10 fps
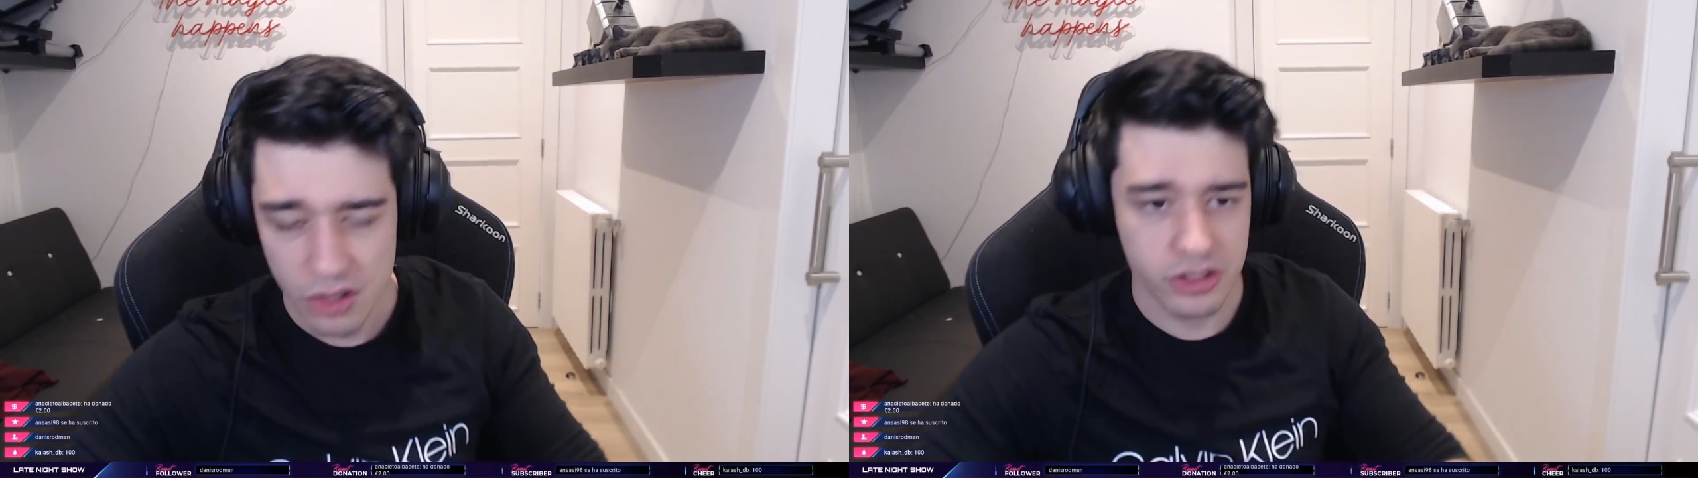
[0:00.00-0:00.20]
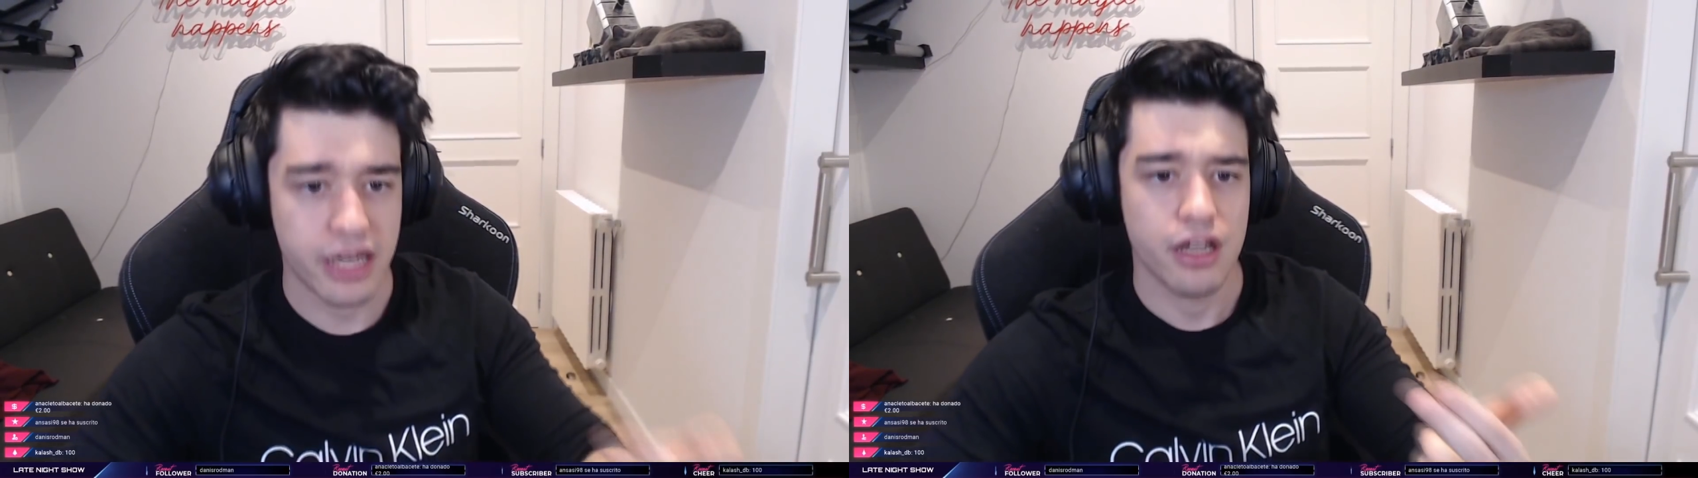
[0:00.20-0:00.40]

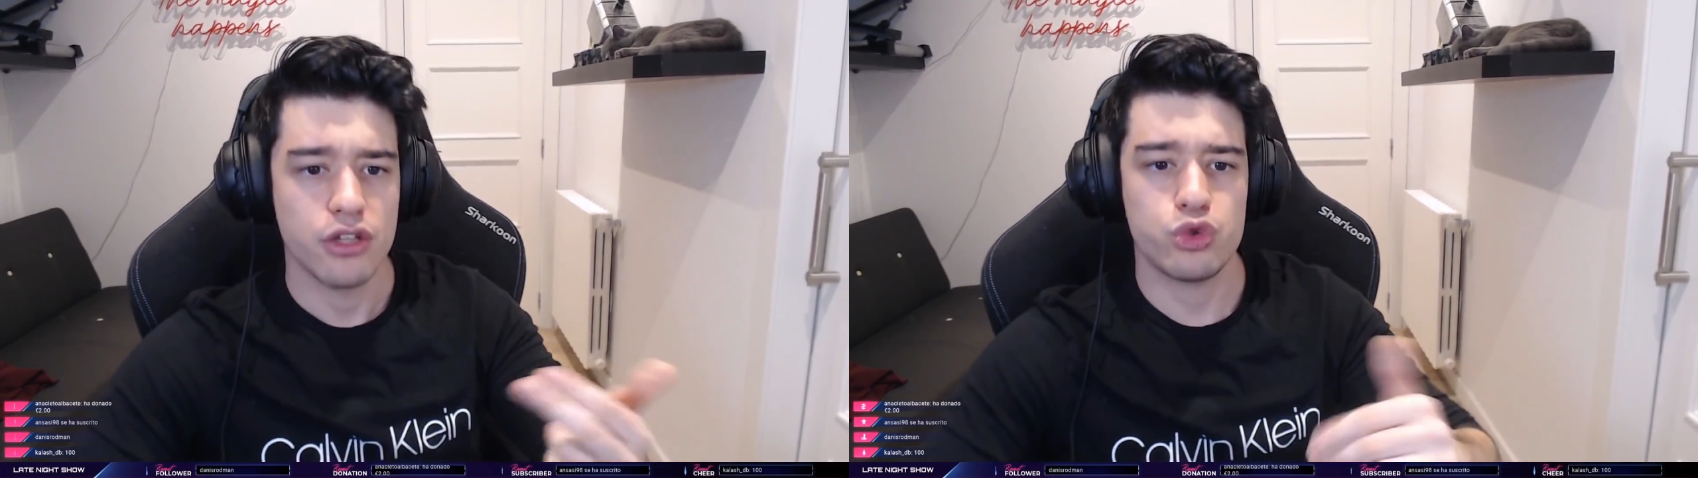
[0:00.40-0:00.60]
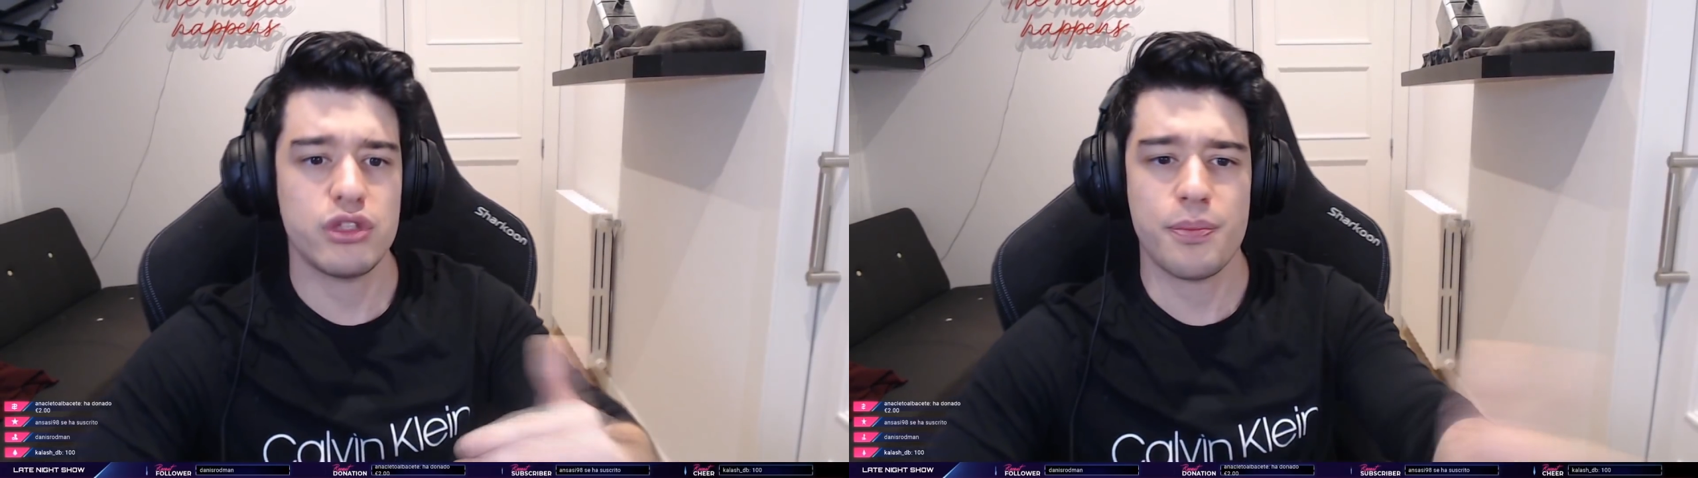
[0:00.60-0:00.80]
O
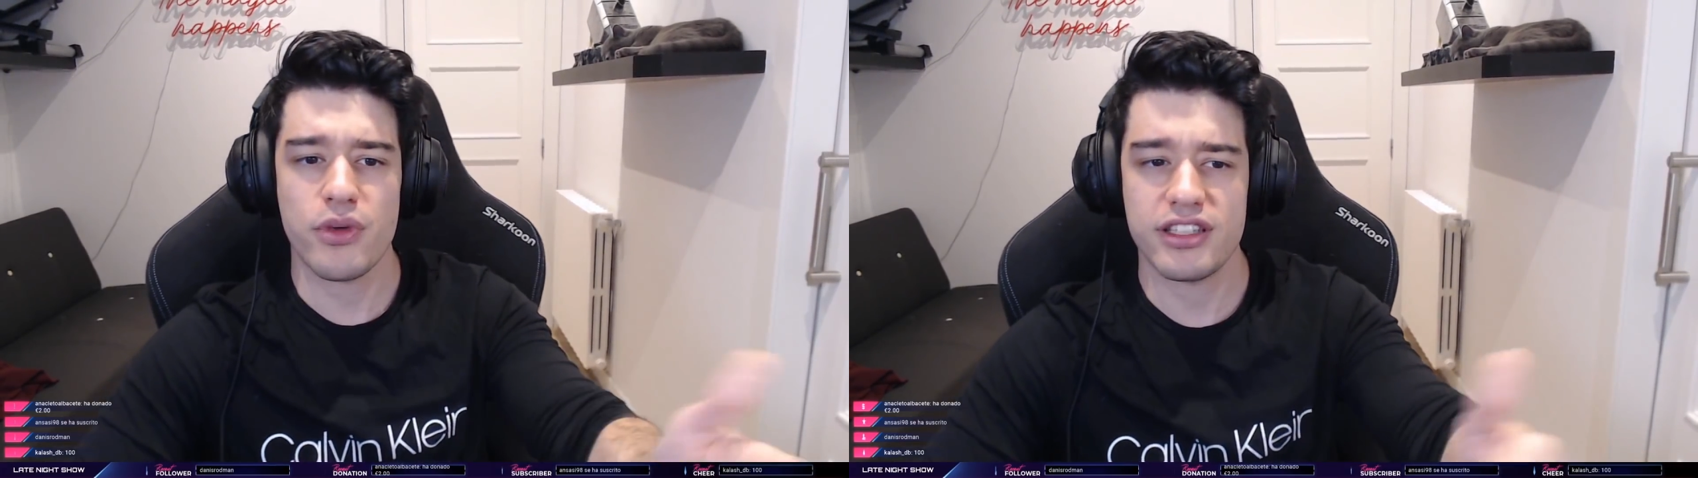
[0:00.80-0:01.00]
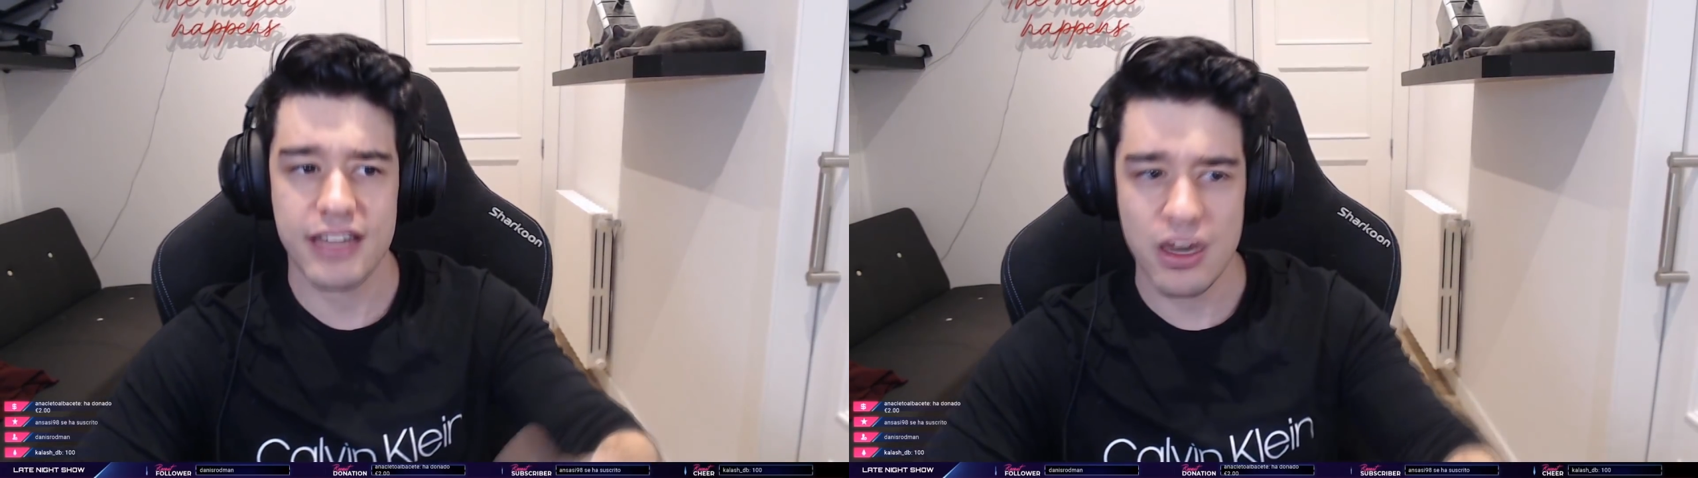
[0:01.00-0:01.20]
sea, tú te
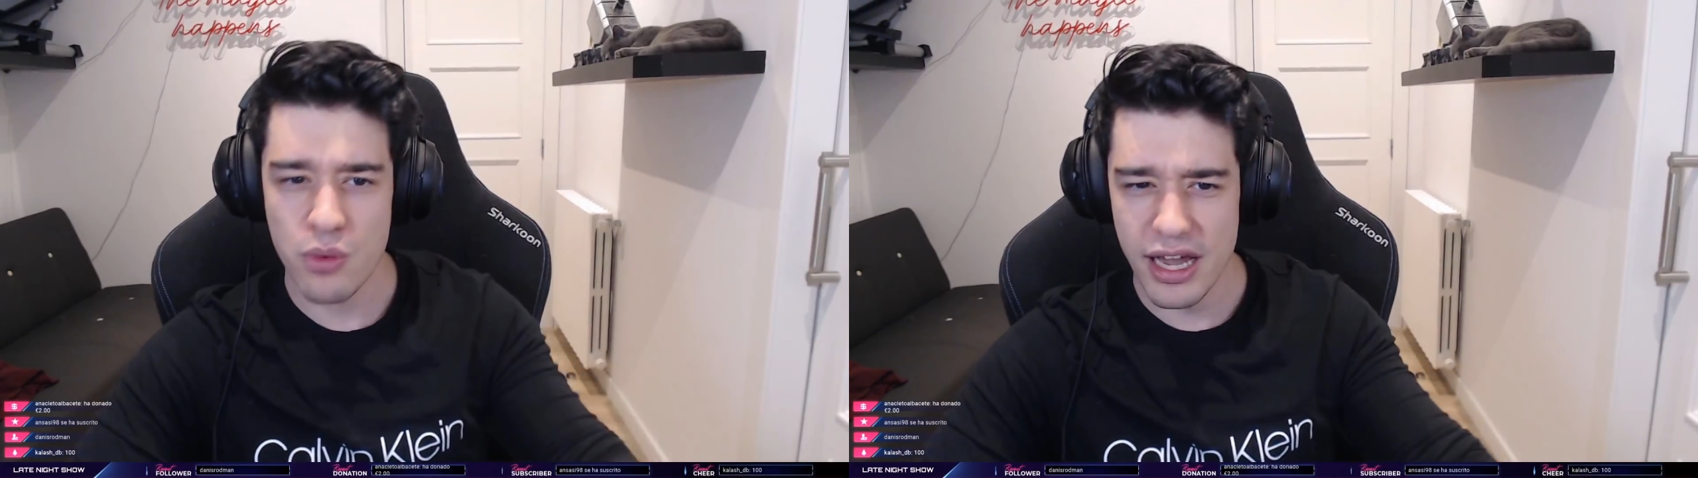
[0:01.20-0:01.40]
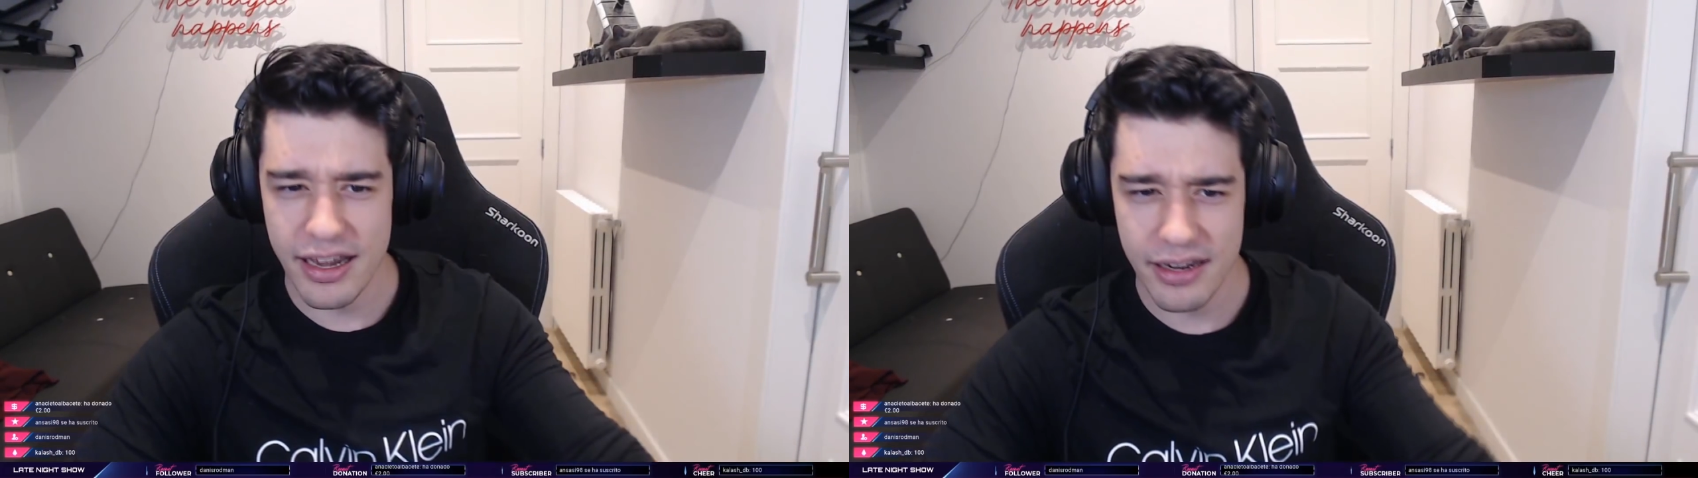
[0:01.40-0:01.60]
puedes sacar
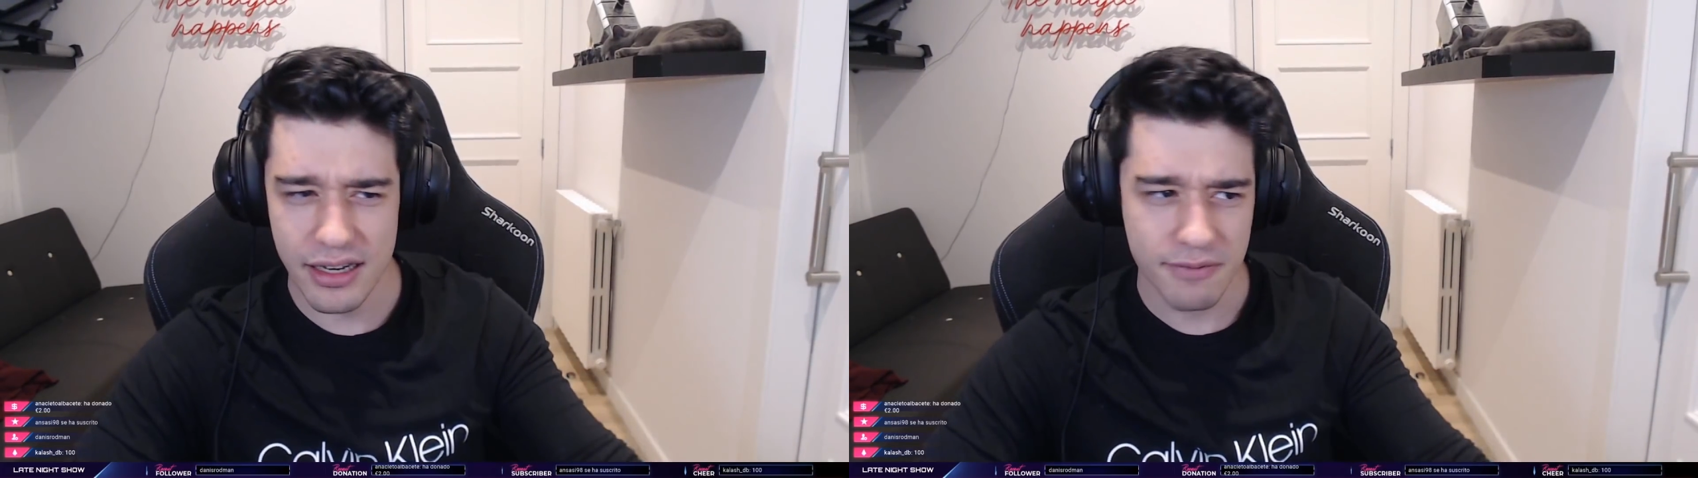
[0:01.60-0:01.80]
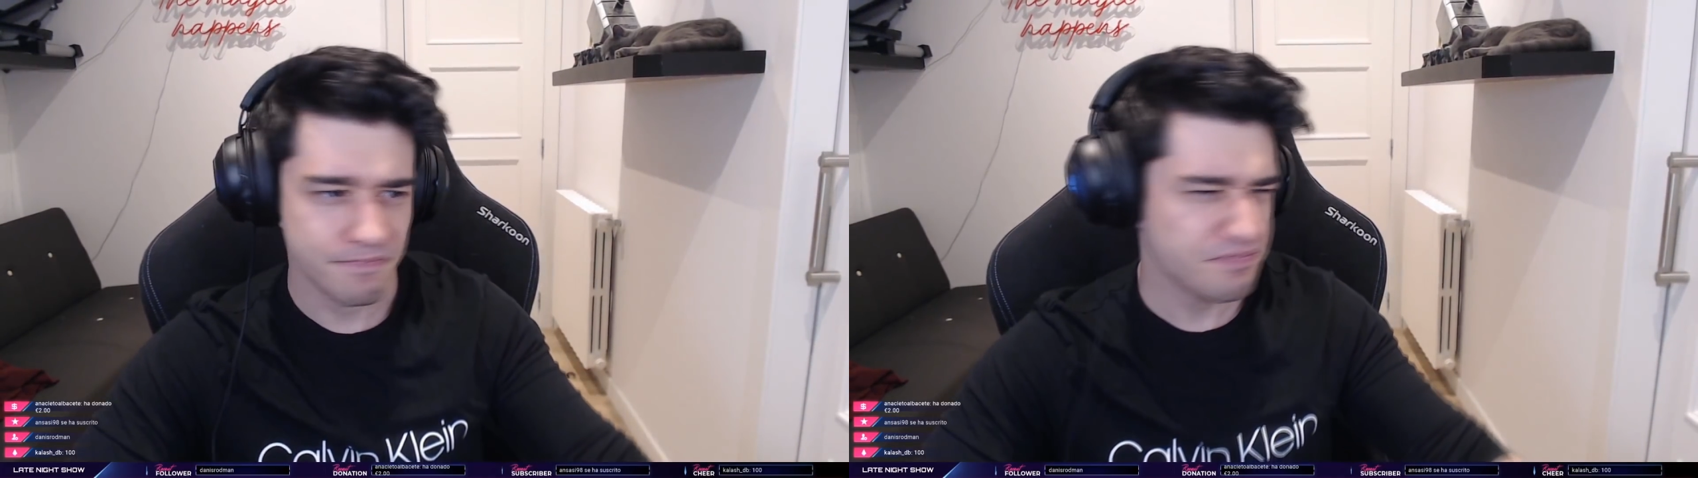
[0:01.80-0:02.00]
una
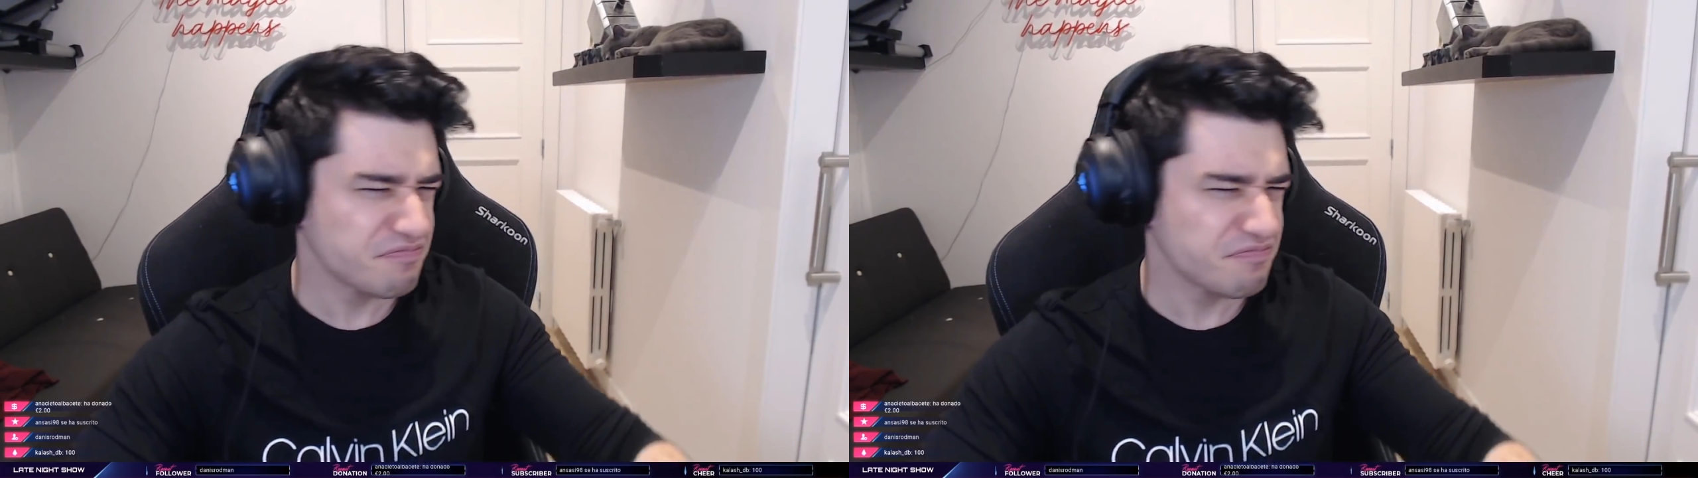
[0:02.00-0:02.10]
carrera,